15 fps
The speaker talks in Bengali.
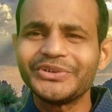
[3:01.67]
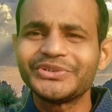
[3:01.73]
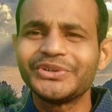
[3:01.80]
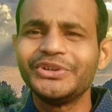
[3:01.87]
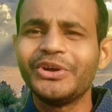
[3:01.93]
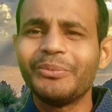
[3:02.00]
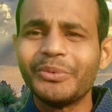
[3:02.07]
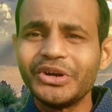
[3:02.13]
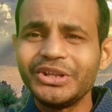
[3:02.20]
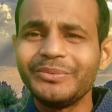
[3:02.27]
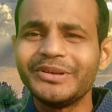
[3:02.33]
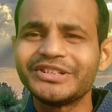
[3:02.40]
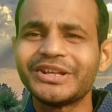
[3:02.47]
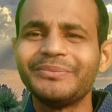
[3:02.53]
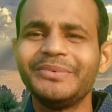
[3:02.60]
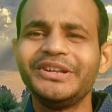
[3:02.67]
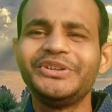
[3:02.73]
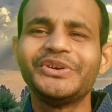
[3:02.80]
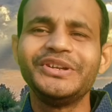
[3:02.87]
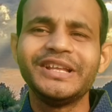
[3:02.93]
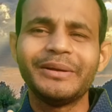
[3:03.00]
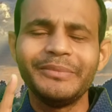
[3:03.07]
আকর্ষণীয় মোটিভেশন
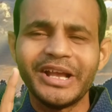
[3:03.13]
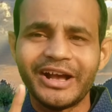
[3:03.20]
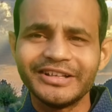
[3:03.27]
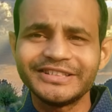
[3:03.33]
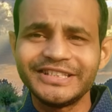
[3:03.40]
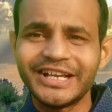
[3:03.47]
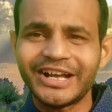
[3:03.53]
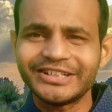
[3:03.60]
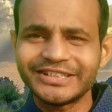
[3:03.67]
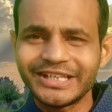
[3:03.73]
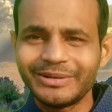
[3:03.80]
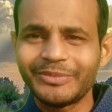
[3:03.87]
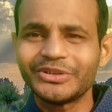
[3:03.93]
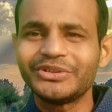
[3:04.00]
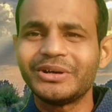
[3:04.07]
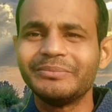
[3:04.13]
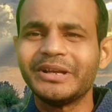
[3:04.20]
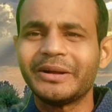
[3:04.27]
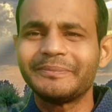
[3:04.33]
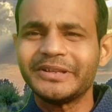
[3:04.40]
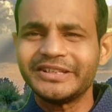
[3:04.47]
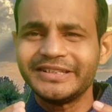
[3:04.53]
ভিডিও নিয়ে আমি আসছি আজকের মতো আমি
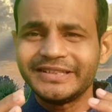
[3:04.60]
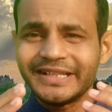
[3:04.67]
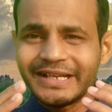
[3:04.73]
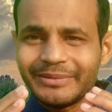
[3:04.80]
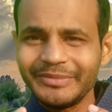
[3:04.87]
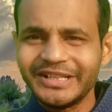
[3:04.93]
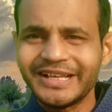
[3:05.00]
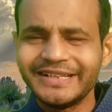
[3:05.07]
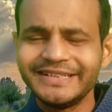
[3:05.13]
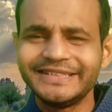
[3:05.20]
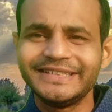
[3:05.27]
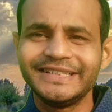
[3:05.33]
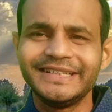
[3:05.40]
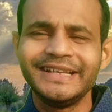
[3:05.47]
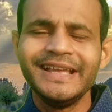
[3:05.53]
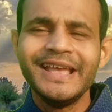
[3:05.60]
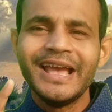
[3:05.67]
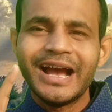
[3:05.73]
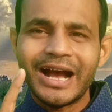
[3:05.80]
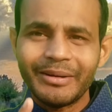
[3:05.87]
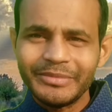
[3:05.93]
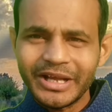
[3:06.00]
আপনাদের থেকে বিদায় নিচ্ছি
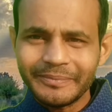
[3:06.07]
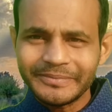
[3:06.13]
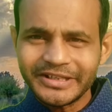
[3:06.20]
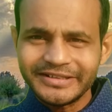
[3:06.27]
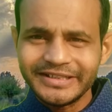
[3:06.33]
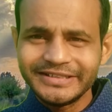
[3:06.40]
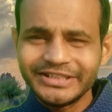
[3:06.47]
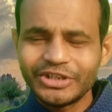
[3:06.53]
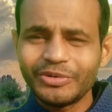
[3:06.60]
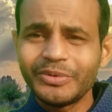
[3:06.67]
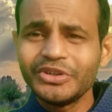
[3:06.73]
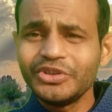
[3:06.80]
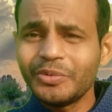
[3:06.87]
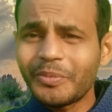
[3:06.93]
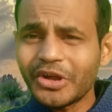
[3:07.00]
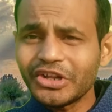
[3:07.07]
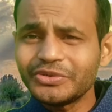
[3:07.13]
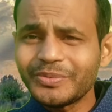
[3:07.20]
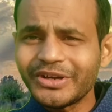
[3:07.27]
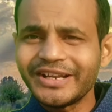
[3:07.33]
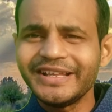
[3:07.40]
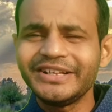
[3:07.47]
আমি আপনাদের চিরবন্ধু
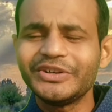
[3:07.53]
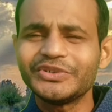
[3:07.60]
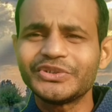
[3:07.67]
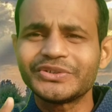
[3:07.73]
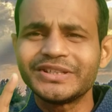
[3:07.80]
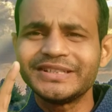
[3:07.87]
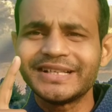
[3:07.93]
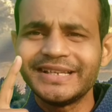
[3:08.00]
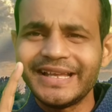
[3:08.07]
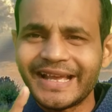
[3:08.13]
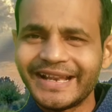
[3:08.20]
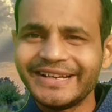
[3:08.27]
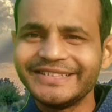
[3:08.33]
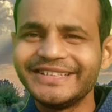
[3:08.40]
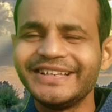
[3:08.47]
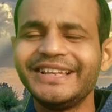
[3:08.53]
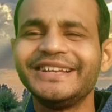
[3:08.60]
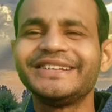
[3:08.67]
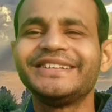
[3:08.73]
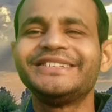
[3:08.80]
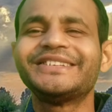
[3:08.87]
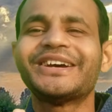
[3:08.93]
এই কেউ শক্তিশালী এনার্জি
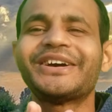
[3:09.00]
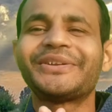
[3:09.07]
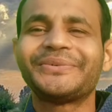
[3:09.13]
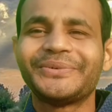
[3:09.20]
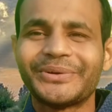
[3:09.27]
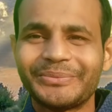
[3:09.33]
লিঙ্ক টিচার